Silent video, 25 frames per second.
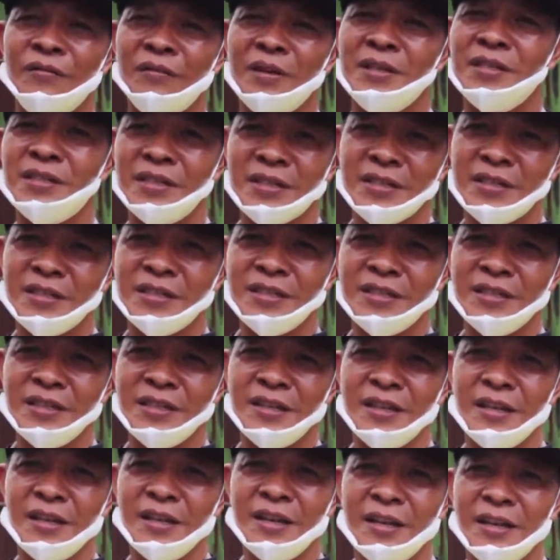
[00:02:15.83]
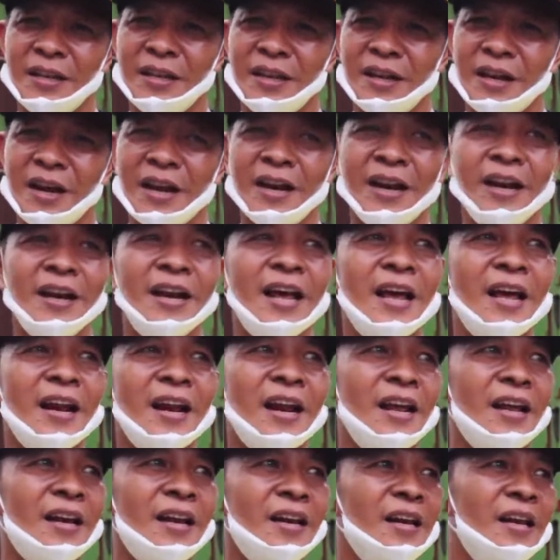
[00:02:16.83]
bakal menjadi wilayah yang
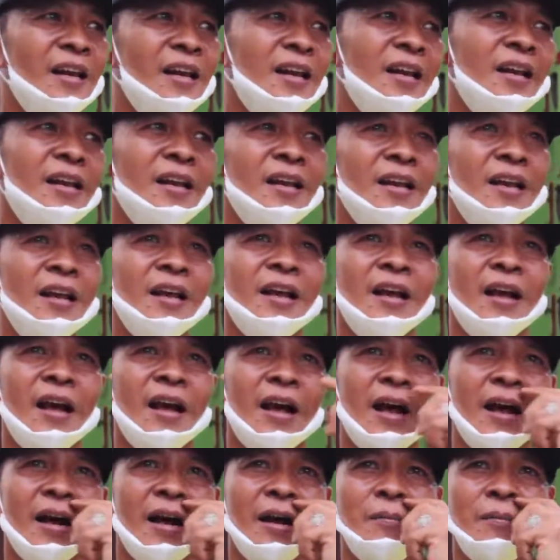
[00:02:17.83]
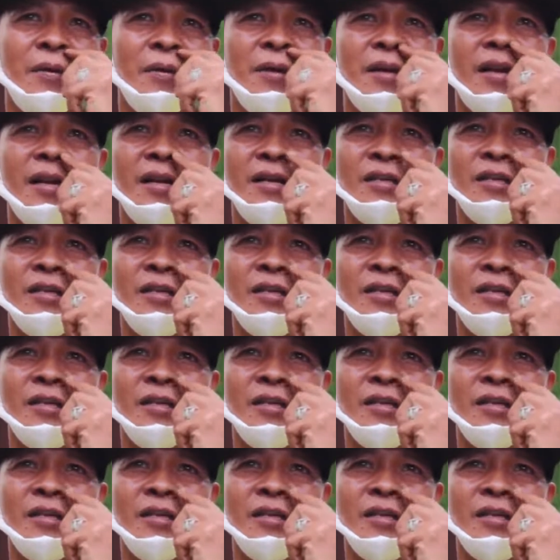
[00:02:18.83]
besar dan berkembang